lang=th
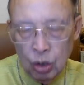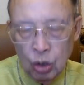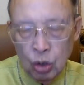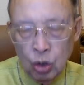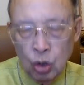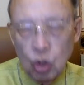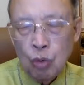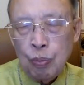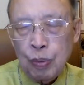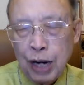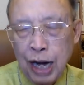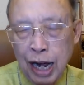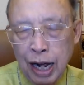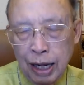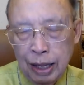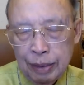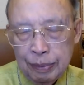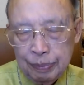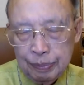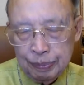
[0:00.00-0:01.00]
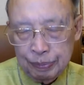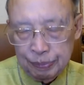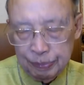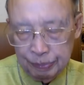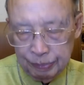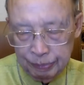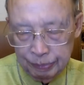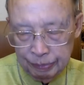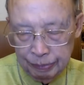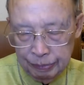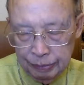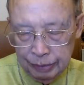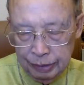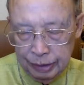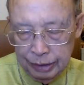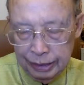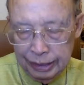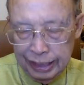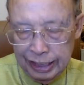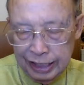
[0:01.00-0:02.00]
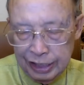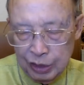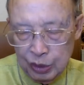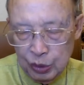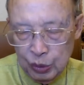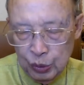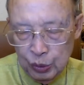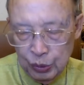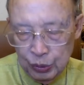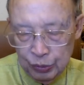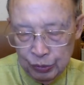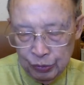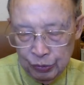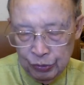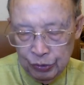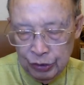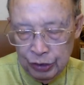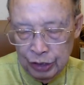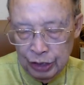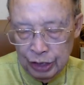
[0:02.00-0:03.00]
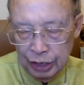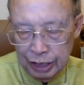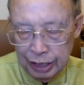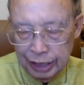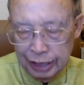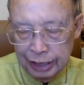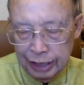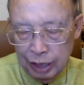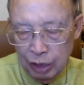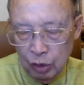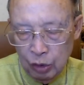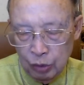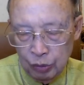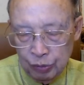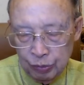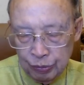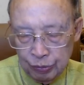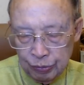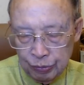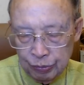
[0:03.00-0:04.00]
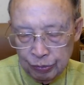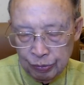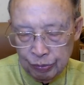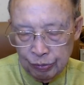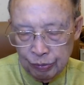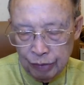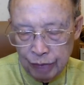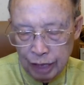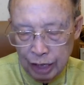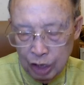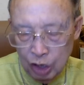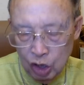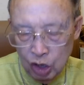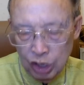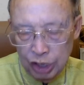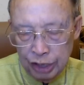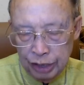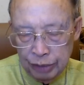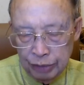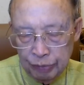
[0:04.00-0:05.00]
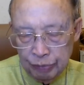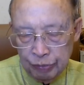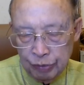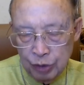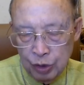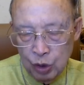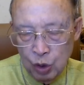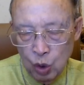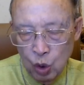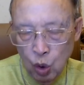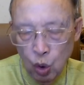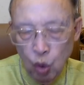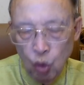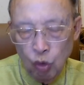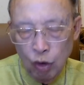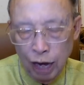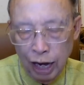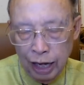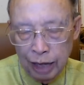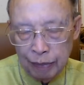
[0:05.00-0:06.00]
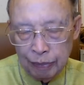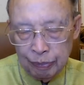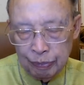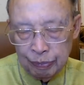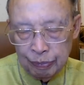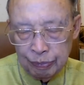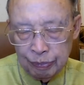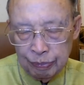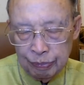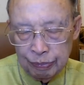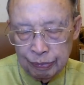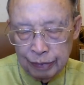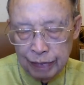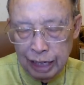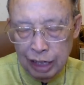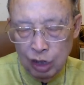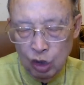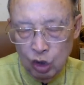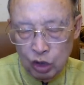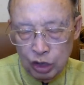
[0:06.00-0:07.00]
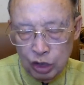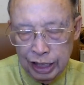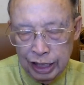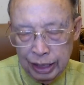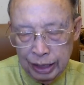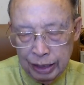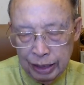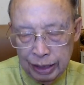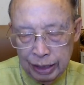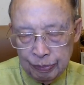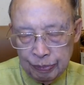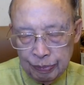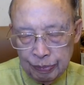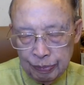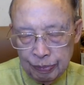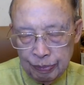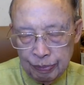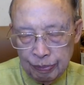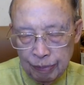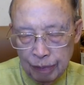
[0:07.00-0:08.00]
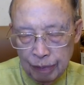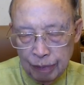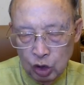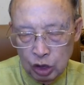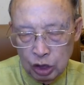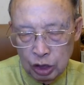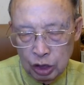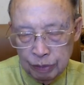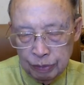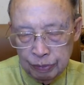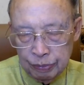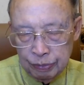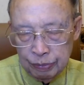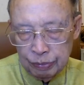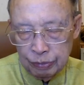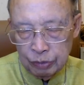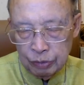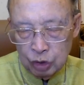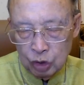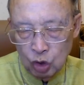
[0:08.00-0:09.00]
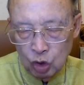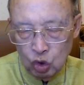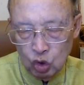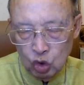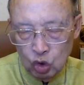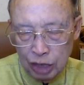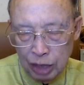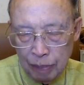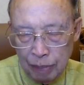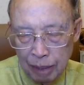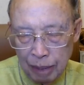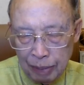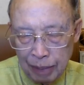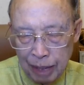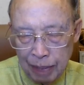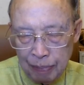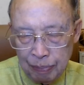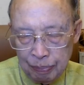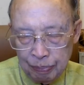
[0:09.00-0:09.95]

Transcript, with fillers: องค์พระเยซูริเจ้าขน้อย ผู้ว่าในโลกนี้ มนุษย์ตกอยู่ใต้บาปกรรม